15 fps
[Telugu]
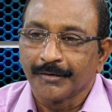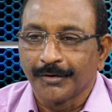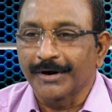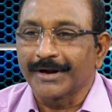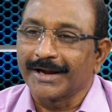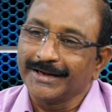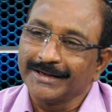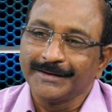
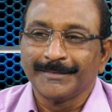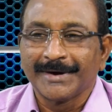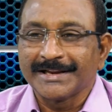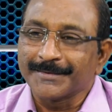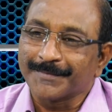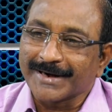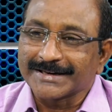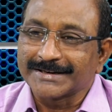ఓకే ఇది
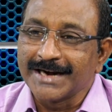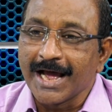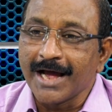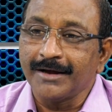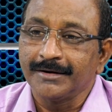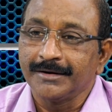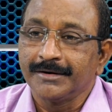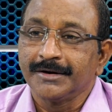మంచి ప్రశ్న
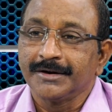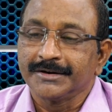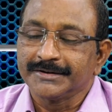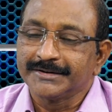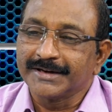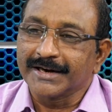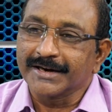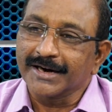
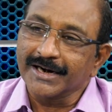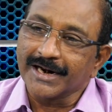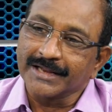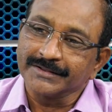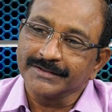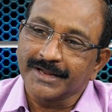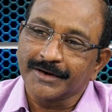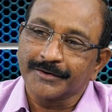జనరల్గా
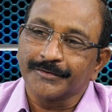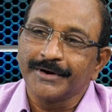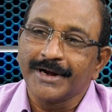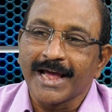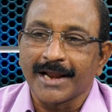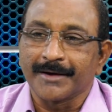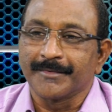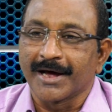అందరికి
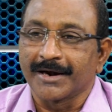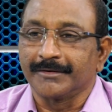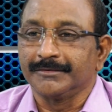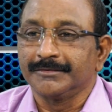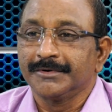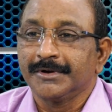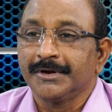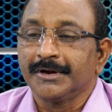ఉండే అనుమానం
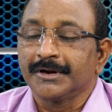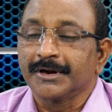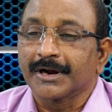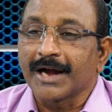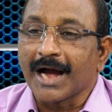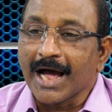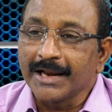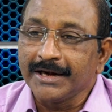
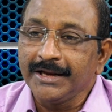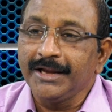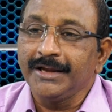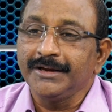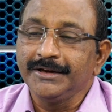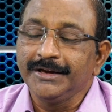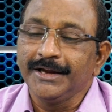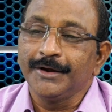కానీ
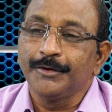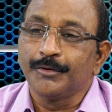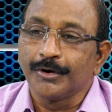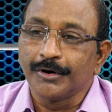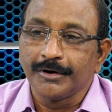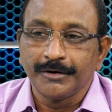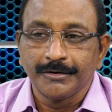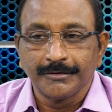ఈ
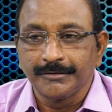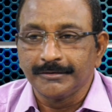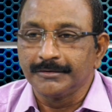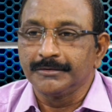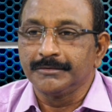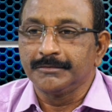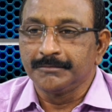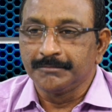గోల్డ్
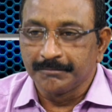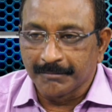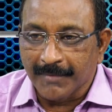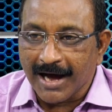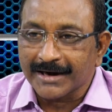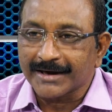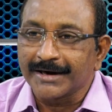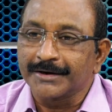
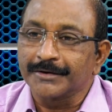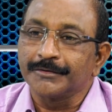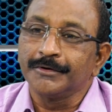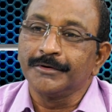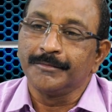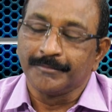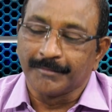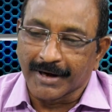మార్కెట్కు
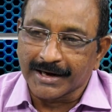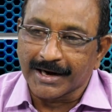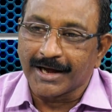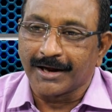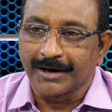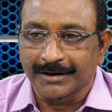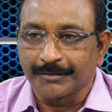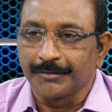మన
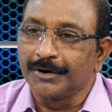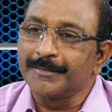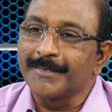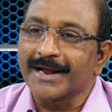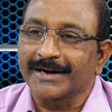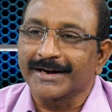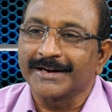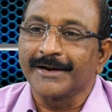అంటే గోల్డ్
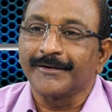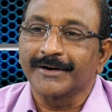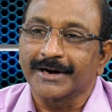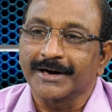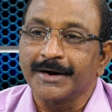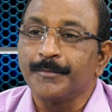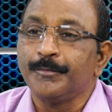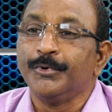మార్కెట్ని
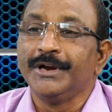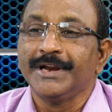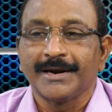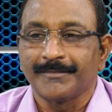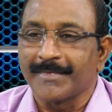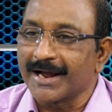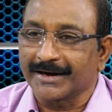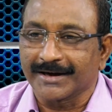ఏమంటారంటే
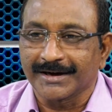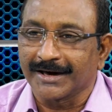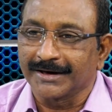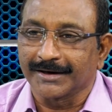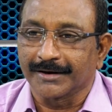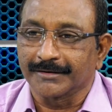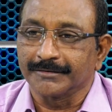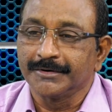బులియన్ మార్కెట్
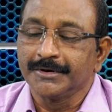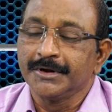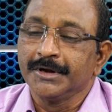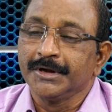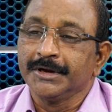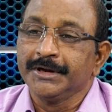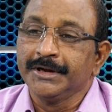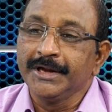అంటారు
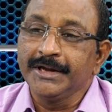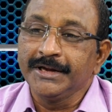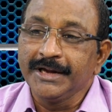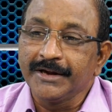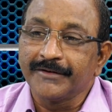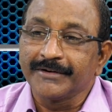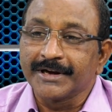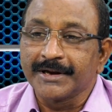ఈ
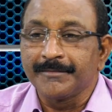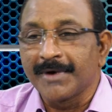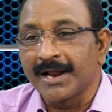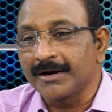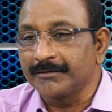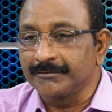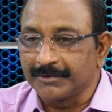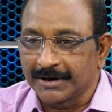ఈక్విటీ
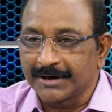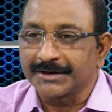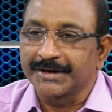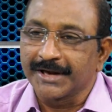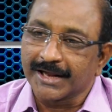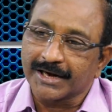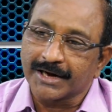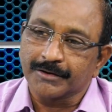మనం అంటే
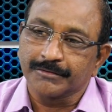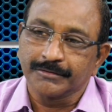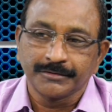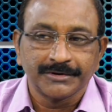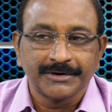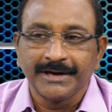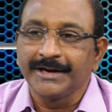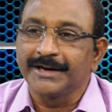షేర్లకు
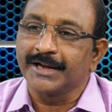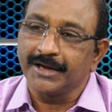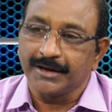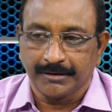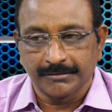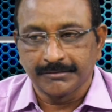దీనికి